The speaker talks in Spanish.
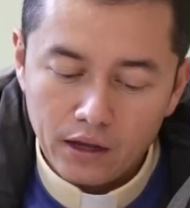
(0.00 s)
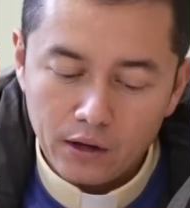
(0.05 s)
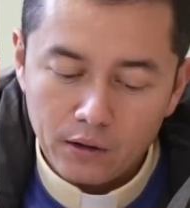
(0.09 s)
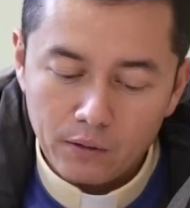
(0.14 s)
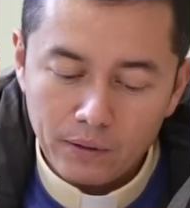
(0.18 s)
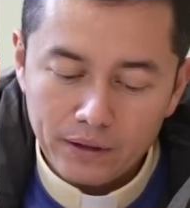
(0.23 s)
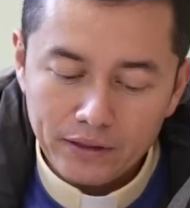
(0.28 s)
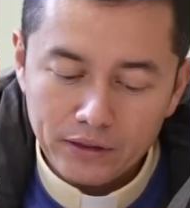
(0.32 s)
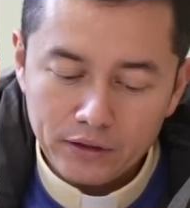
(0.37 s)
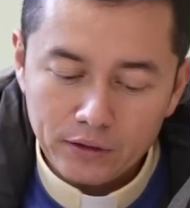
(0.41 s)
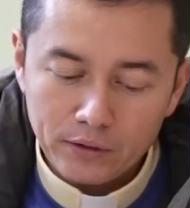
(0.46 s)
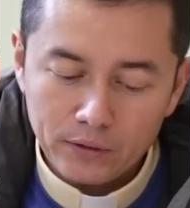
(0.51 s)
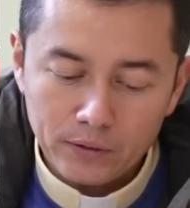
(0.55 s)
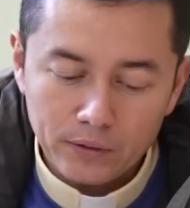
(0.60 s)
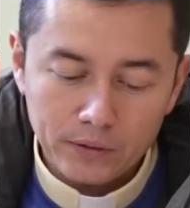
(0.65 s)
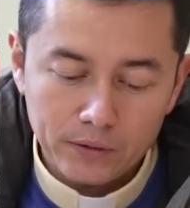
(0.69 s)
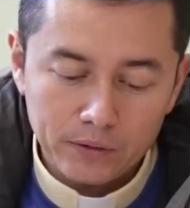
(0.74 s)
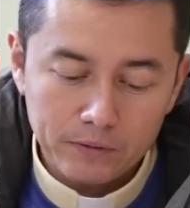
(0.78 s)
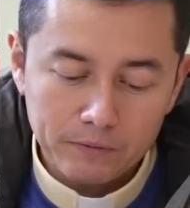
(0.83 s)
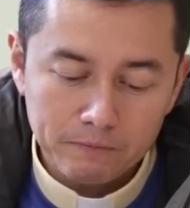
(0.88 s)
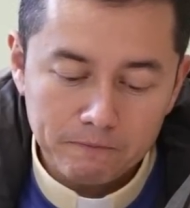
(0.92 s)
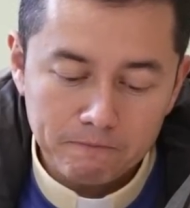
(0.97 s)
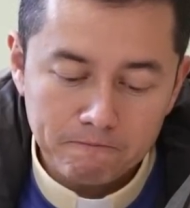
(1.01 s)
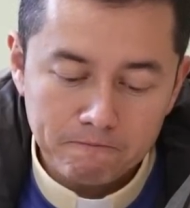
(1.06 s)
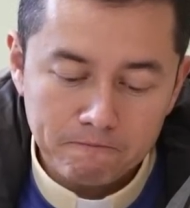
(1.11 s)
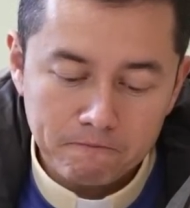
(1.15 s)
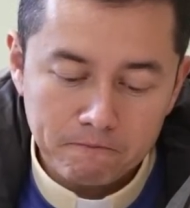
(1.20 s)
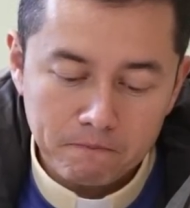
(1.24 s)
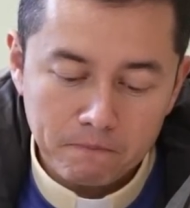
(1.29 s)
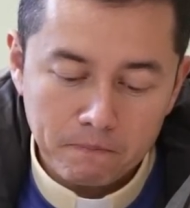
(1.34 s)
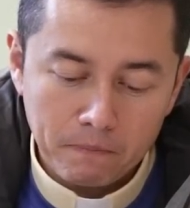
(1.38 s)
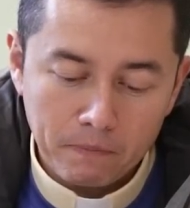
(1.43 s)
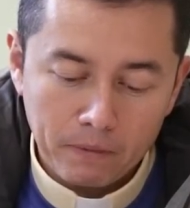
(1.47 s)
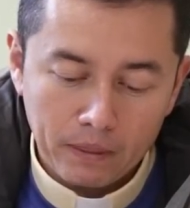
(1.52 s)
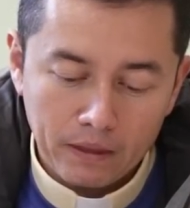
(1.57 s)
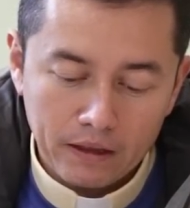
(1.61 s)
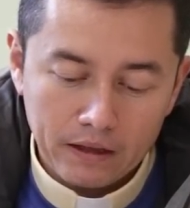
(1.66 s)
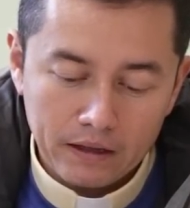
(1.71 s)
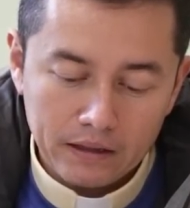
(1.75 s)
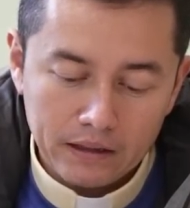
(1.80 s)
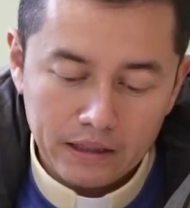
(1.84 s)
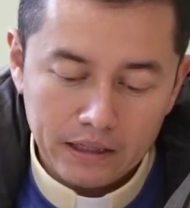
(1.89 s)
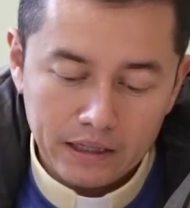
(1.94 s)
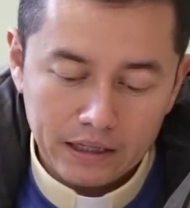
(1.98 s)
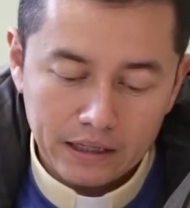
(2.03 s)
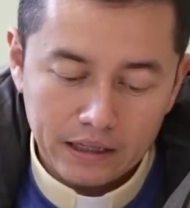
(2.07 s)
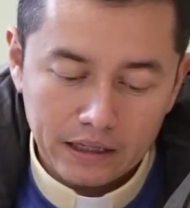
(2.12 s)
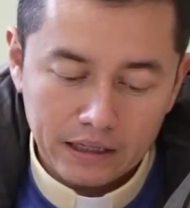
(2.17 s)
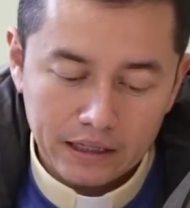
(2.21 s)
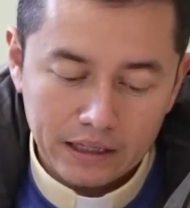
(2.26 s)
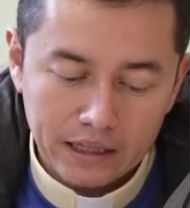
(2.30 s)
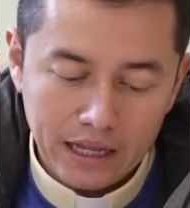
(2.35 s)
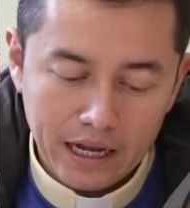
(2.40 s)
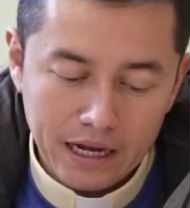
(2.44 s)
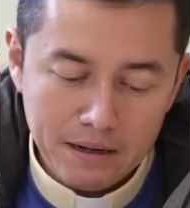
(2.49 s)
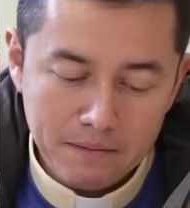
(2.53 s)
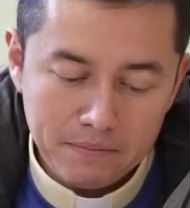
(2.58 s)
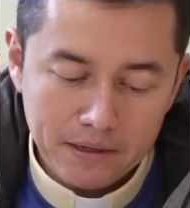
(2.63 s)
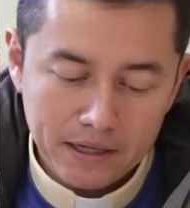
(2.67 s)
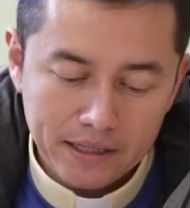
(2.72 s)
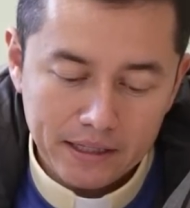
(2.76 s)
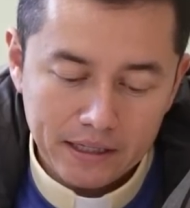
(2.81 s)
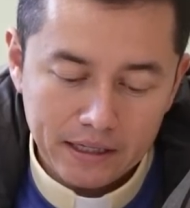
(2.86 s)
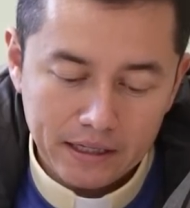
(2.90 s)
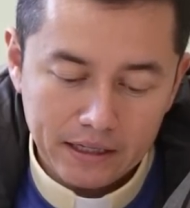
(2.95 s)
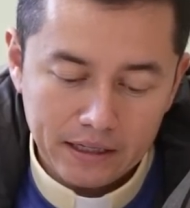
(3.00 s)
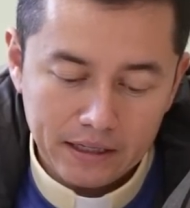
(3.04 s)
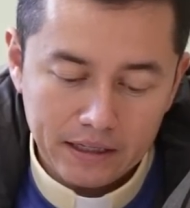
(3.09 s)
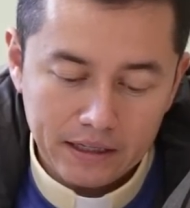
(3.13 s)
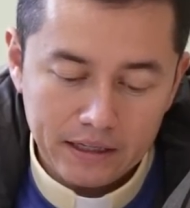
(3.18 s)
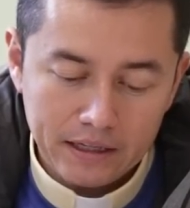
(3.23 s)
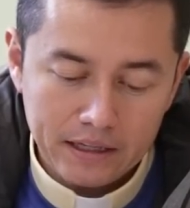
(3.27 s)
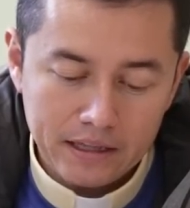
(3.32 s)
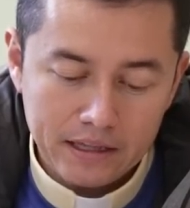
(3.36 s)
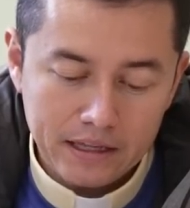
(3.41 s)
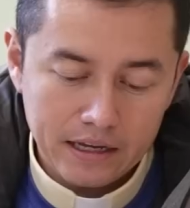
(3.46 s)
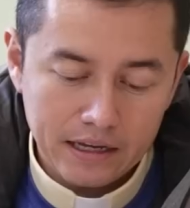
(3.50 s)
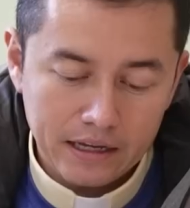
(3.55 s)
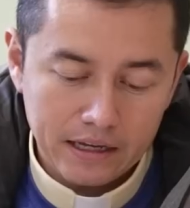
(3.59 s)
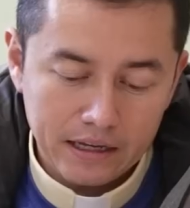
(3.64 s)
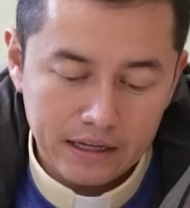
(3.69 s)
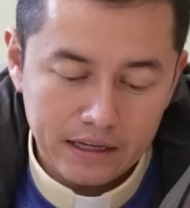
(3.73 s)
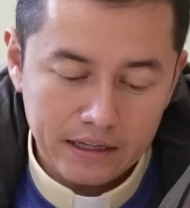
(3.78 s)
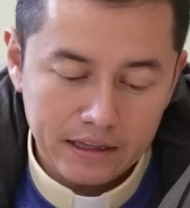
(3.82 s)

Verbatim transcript: cuando le reclaman y, le,